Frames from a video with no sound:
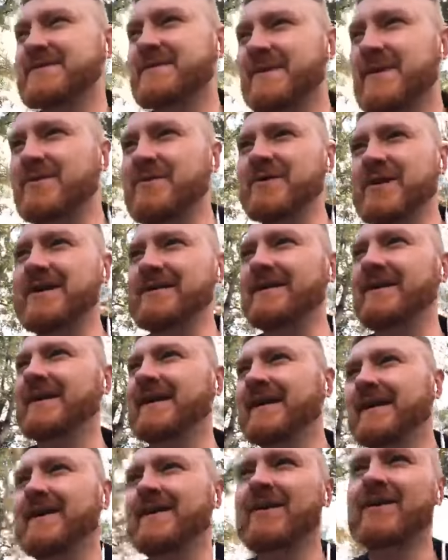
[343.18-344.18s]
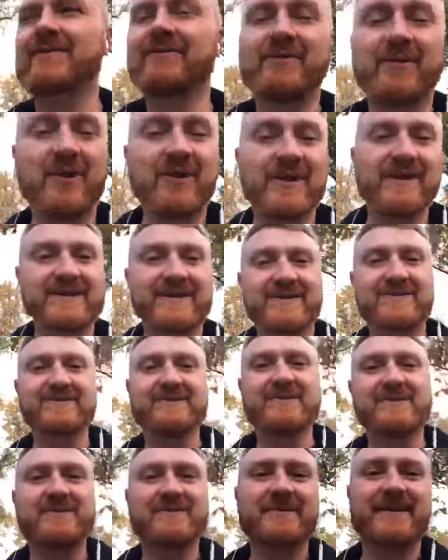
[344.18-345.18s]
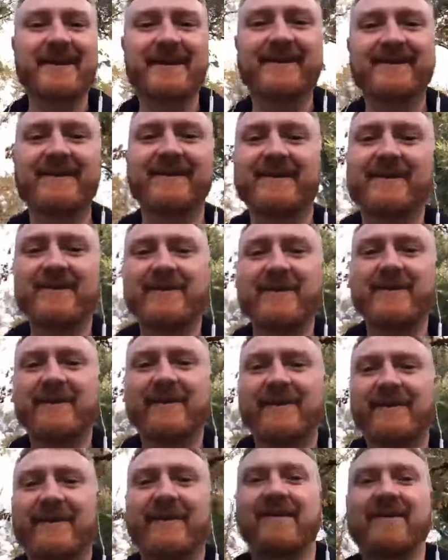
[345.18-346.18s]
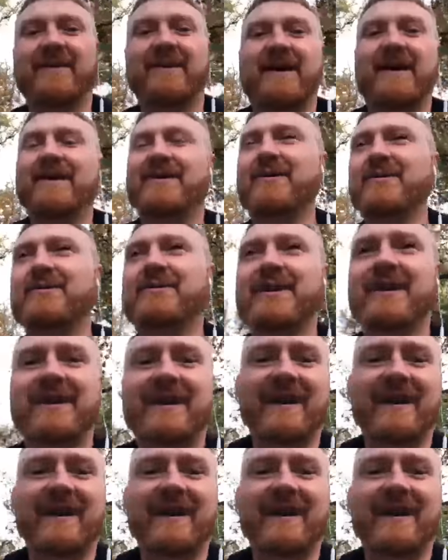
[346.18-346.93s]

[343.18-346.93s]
спокоен. Более того, у меня огромное